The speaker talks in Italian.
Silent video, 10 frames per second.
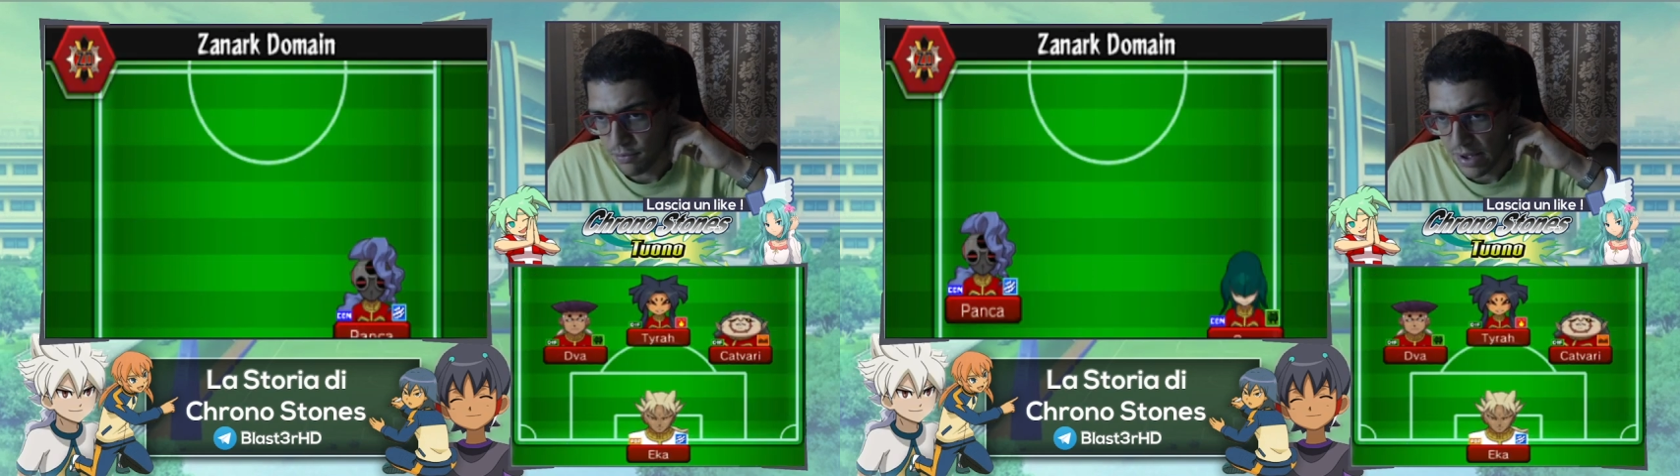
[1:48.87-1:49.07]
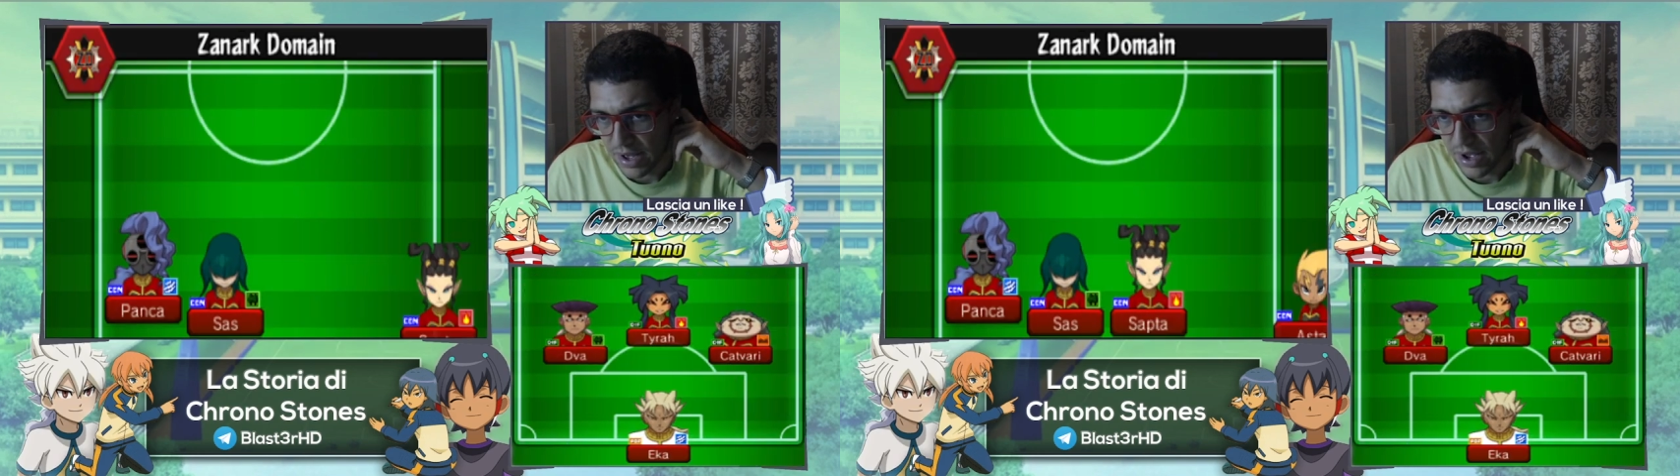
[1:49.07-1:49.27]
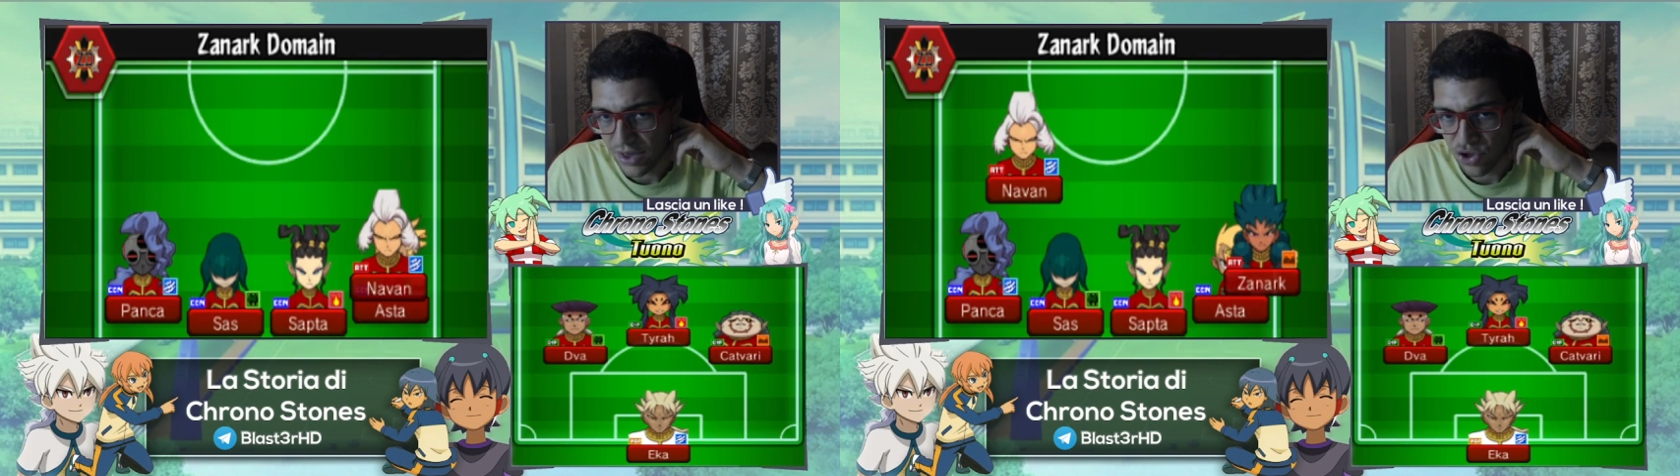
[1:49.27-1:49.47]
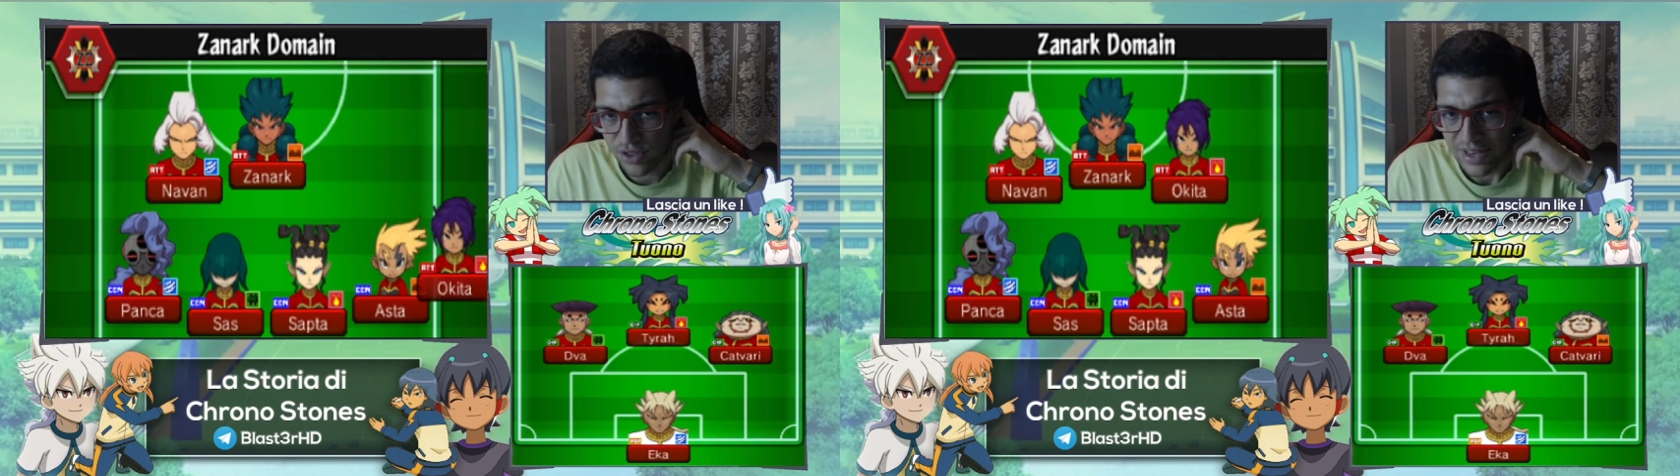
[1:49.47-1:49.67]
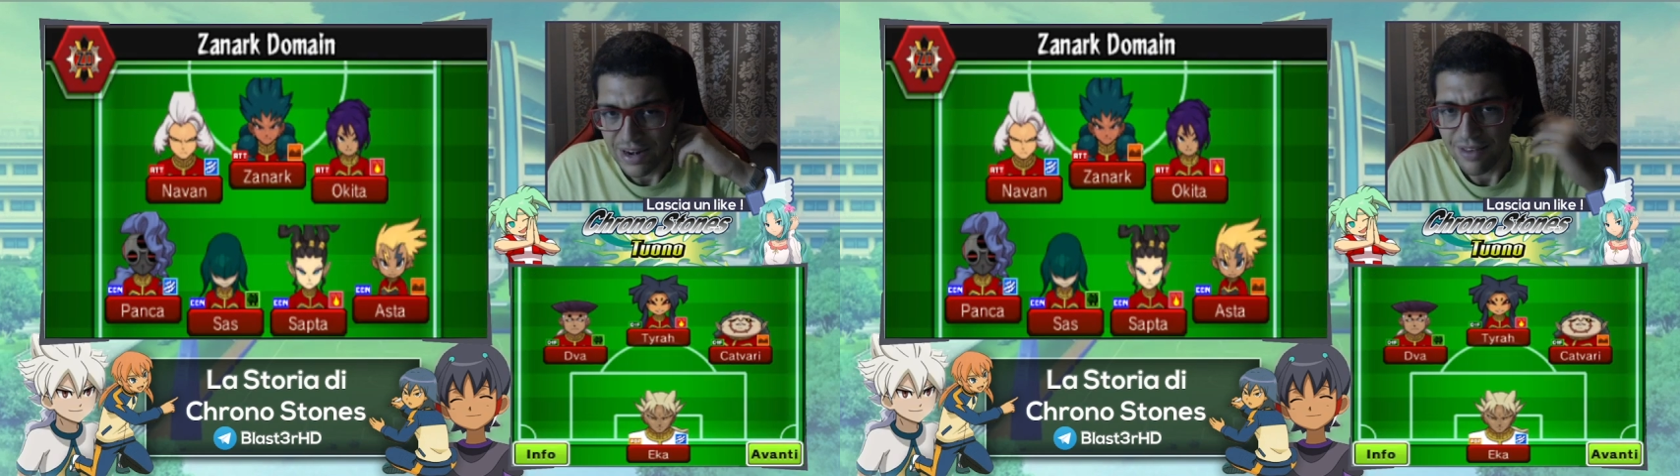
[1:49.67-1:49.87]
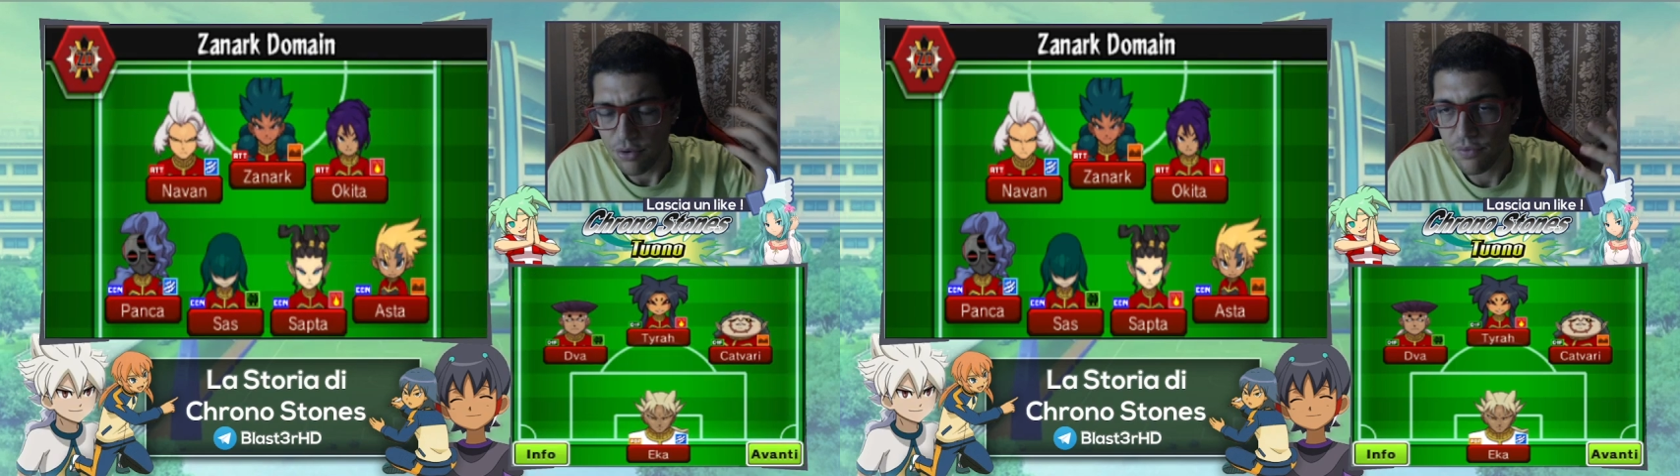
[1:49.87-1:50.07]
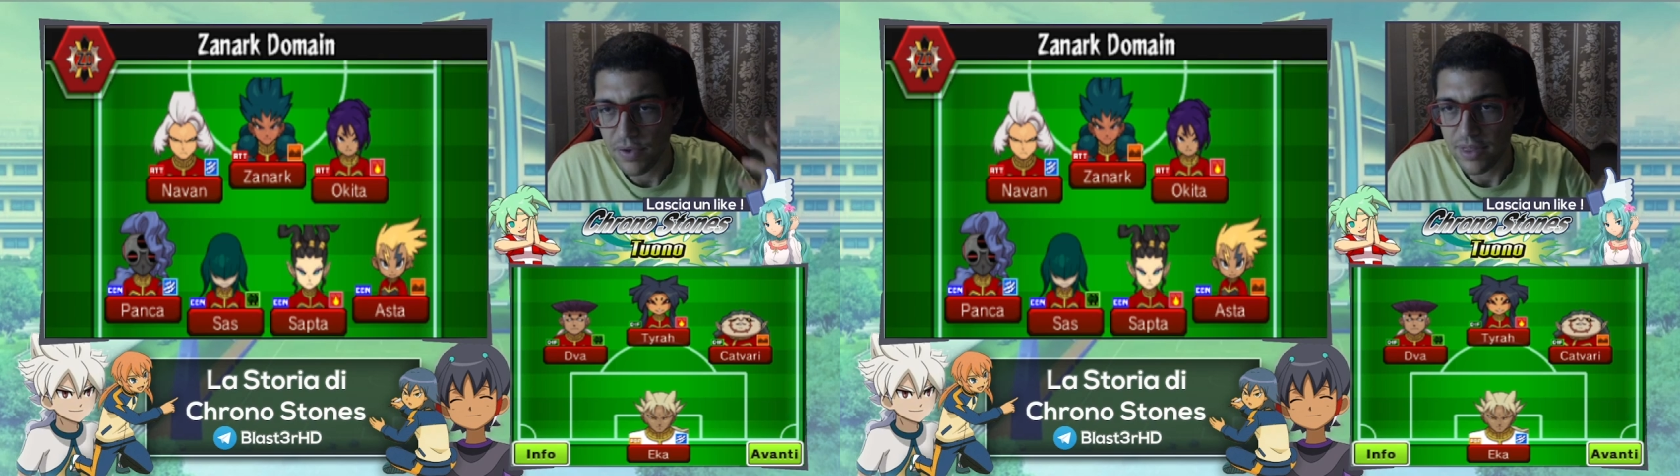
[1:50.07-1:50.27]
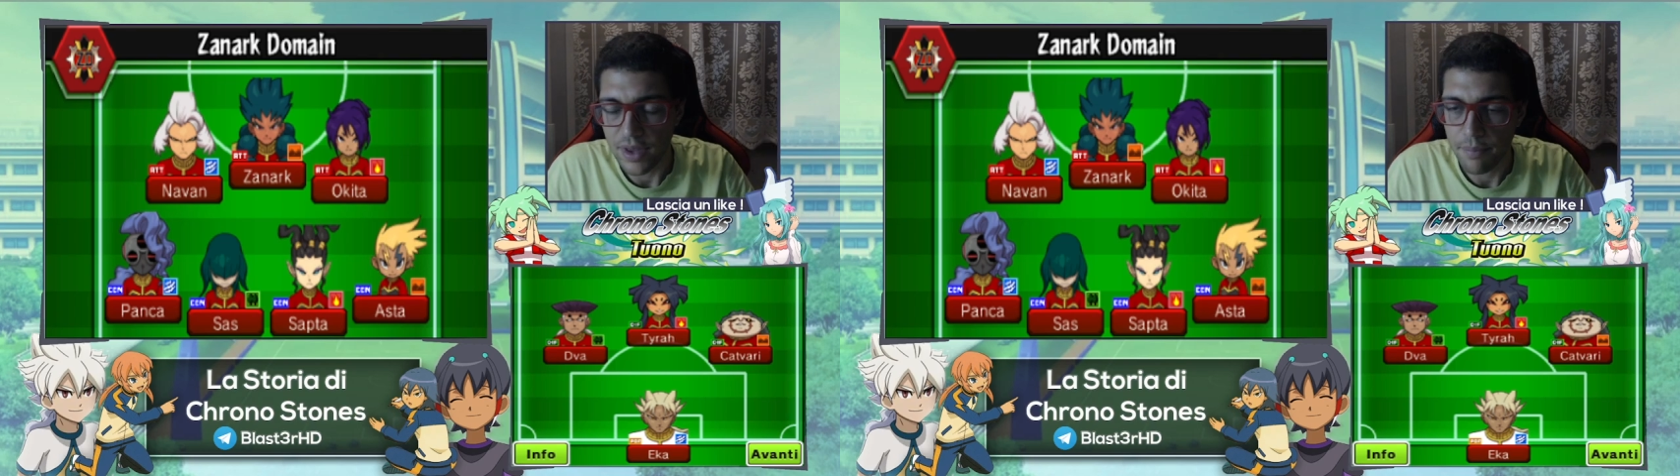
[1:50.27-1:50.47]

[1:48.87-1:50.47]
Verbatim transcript: ma accetterei la sconfitta.